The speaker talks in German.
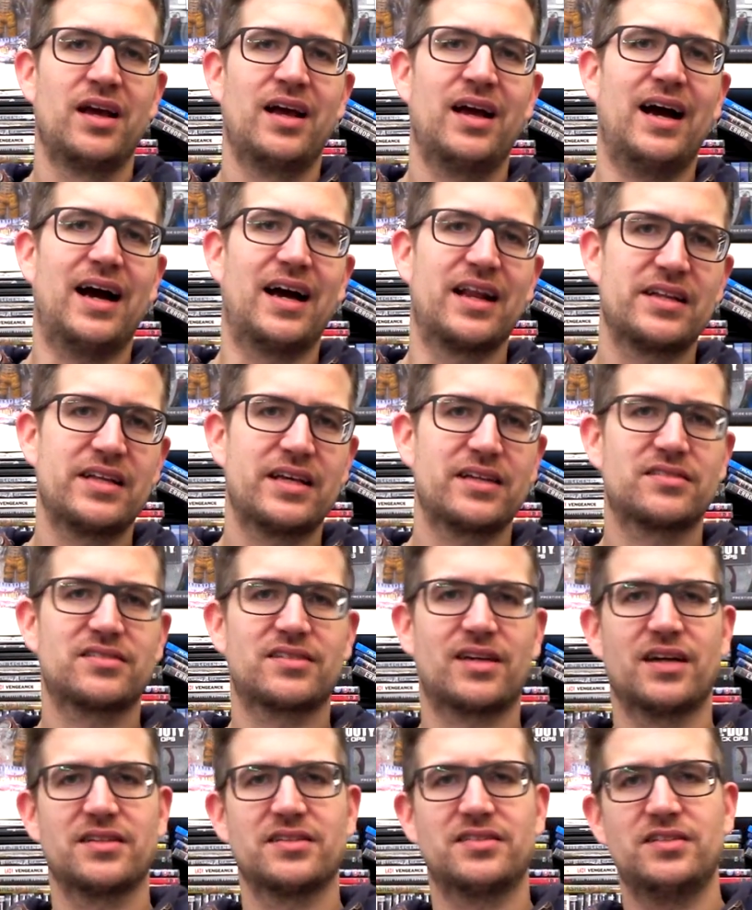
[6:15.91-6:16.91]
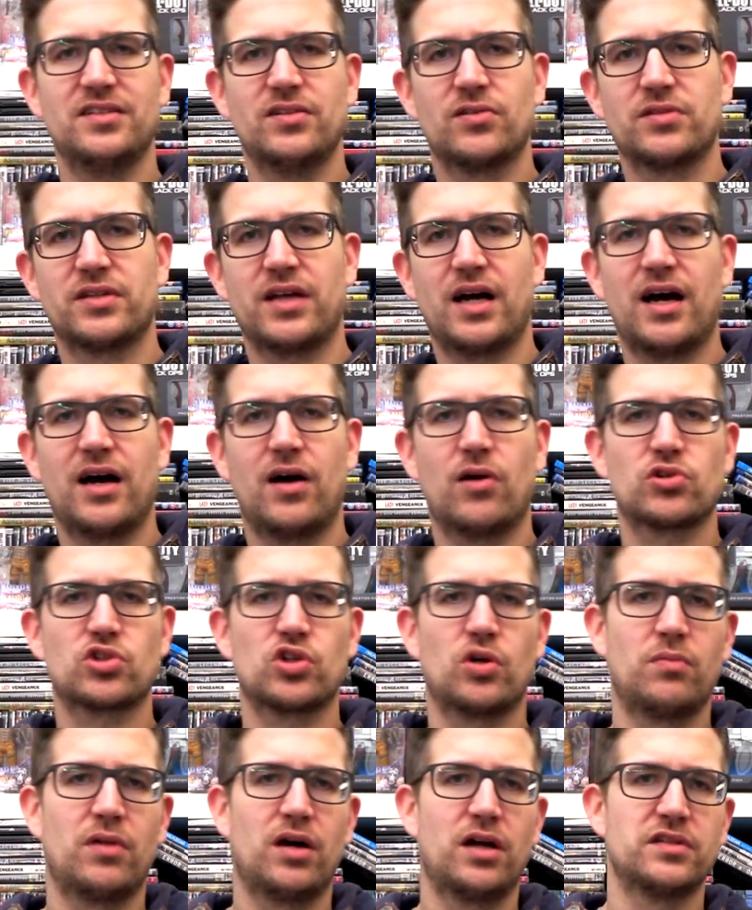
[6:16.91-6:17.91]
Allerdings kann es hier und da auch
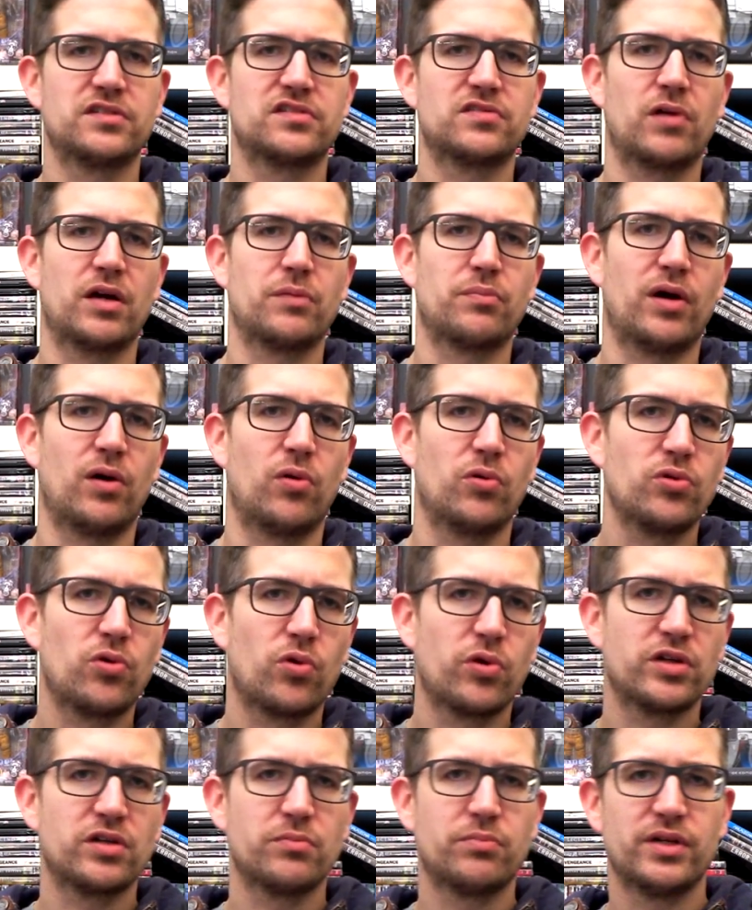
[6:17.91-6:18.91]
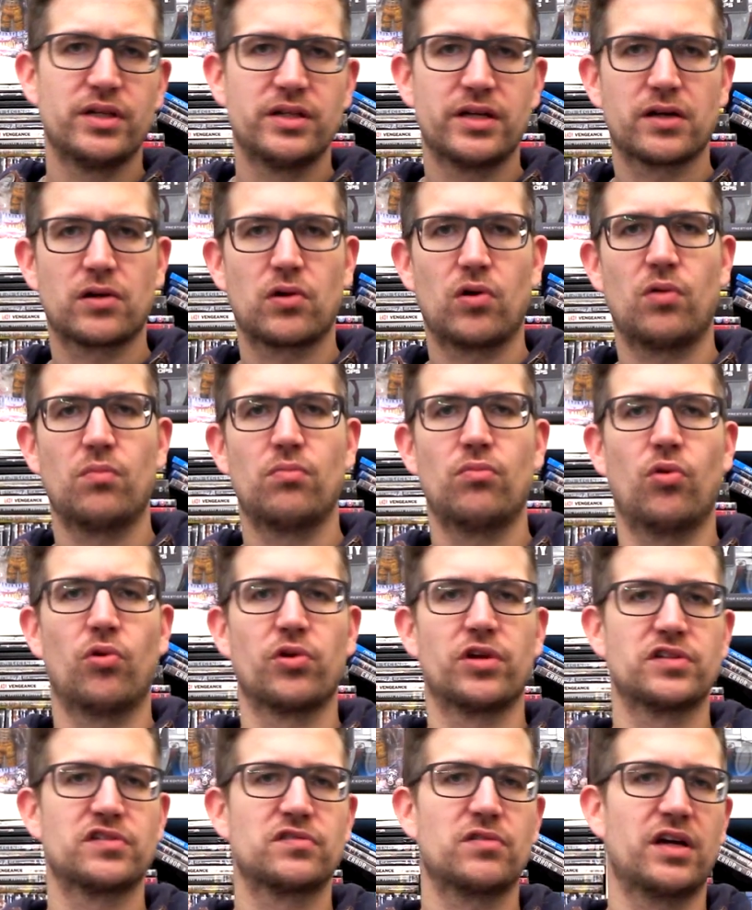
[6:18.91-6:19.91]
schon mal zu ein paar unruhigen Bildern kommen
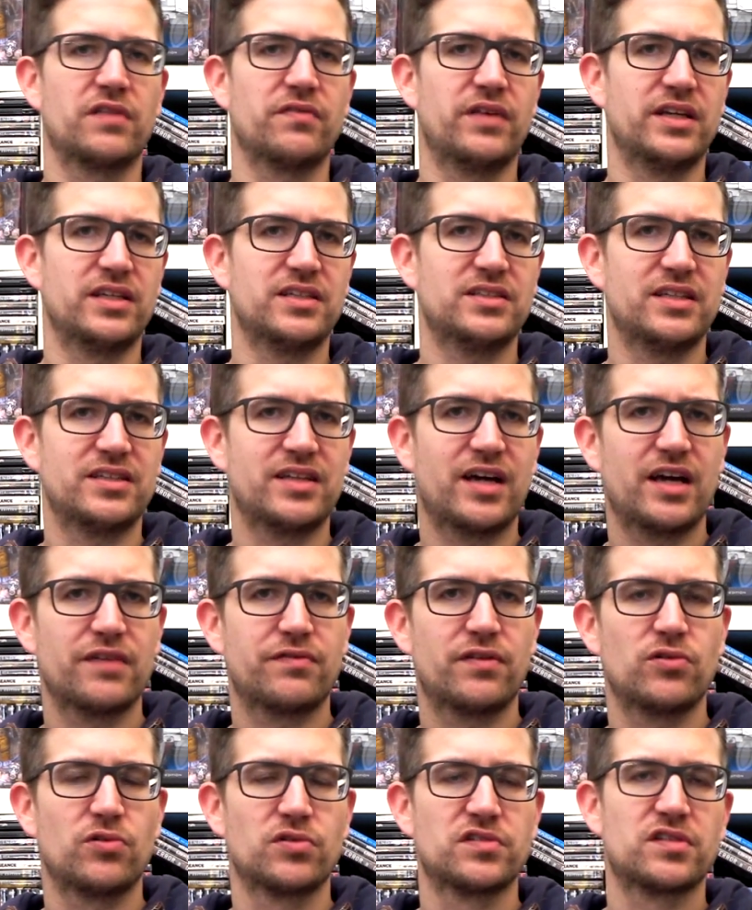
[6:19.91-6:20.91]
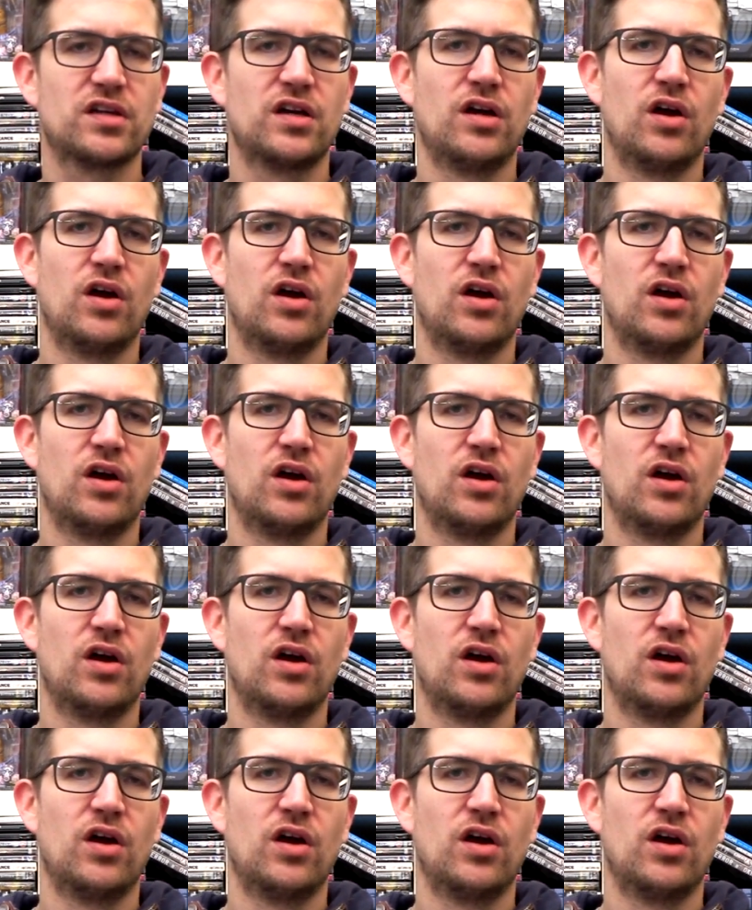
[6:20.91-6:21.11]
oder zu ein wenig Detailverlust.